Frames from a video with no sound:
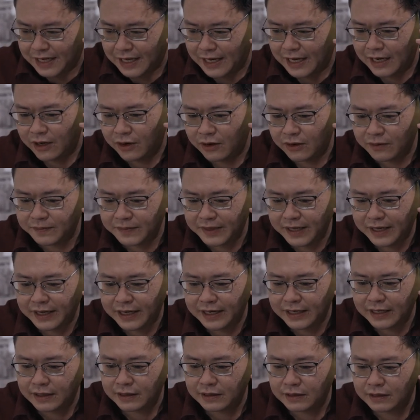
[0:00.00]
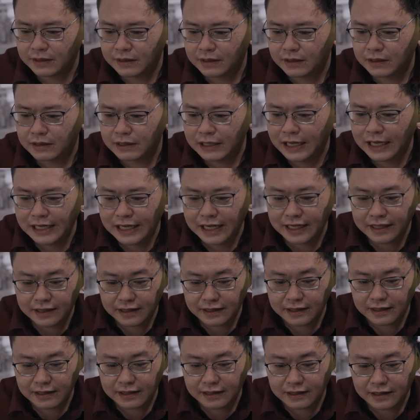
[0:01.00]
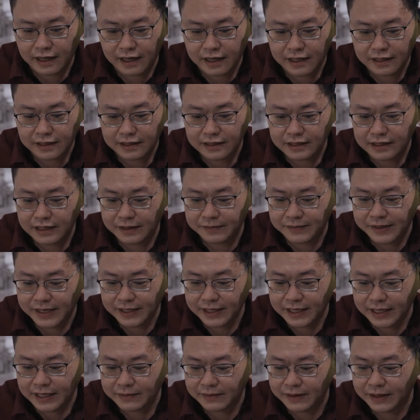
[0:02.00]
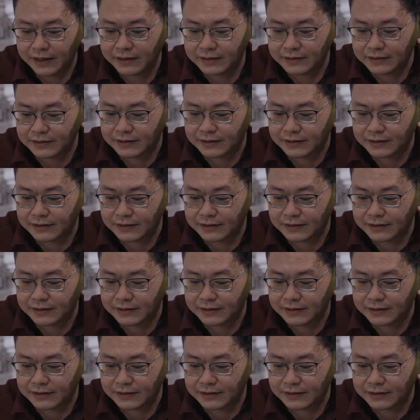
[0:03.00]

alo em nghe anh dạ dạ tới em đang đi mà